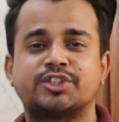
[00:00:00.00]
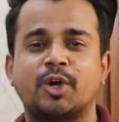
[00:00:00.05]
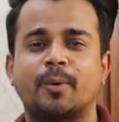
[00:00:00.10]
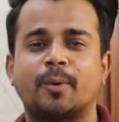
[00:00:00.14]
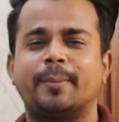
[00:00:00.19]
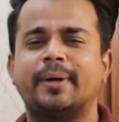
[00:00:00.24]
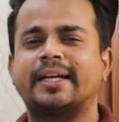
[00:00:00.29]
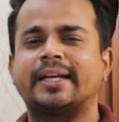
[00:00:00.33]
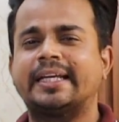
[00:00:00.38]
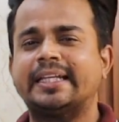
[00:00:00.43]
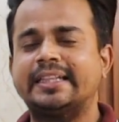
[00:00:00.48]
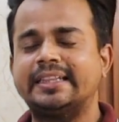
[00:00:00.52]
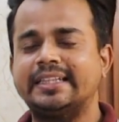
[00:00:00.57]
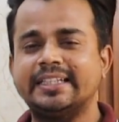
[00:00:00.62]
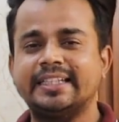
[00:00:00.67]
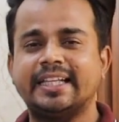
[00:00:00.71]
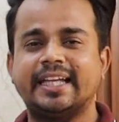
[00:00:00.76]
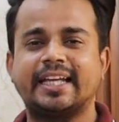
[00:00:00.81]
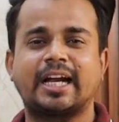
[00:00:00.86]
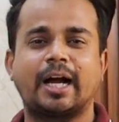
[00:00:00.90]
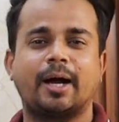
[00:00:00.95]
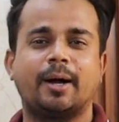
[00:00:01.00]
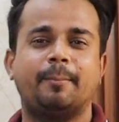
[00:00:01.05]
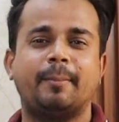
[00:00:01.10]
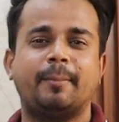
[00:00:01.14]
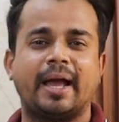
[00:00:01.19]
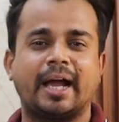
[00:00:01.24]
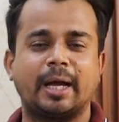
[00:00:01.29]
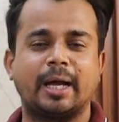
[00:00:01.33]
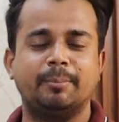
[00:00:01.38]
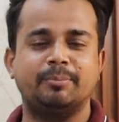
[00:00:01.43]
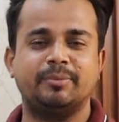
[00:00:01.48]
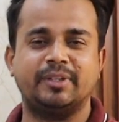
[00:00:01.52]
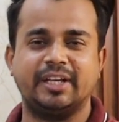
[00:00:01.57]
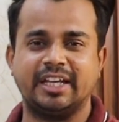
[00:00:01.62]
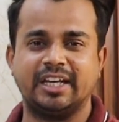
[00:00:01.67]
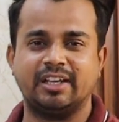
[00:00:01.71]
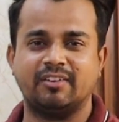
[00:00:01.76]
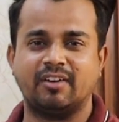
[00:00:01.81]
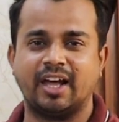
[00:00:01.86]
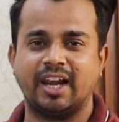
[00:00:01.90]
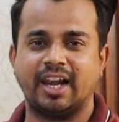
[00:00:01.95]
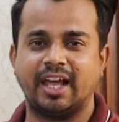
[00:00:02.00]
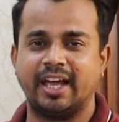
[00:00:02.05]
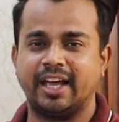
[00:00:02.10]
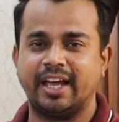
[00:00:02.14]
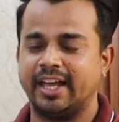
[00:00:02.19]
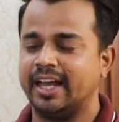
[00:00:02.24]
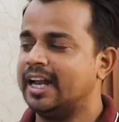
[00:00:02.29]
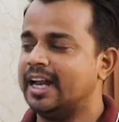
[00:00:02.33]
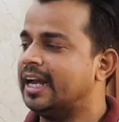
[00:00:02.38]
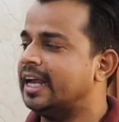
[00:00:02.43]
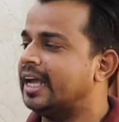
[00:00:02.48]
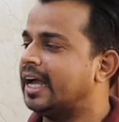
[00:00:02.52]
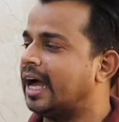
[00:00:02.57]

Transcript: के ऊपर कितनी देर का बैकअप देने वाला है